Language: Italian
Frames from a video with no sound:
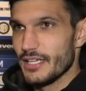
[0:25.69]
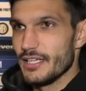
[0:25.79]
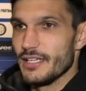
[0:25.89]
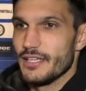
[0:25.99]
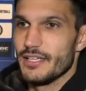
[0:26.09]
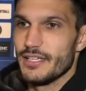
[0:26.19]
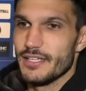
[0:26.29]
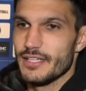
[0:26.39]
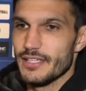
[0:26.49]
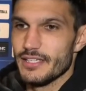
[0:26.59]

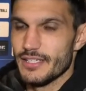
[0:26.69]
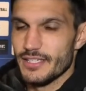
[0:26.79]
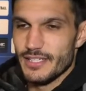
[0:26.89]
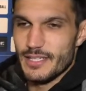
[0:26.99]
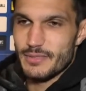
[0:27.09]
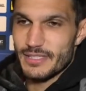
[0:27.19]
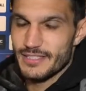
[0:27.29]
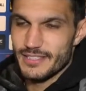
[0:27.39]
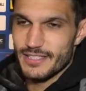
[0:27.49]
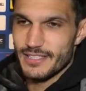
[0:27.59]
e la
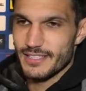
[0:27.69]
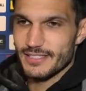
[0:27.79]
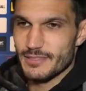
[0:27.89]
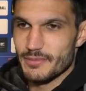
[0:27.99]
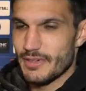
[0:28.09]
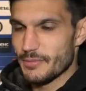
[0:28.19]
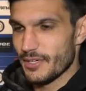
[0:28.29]
partita sapevamo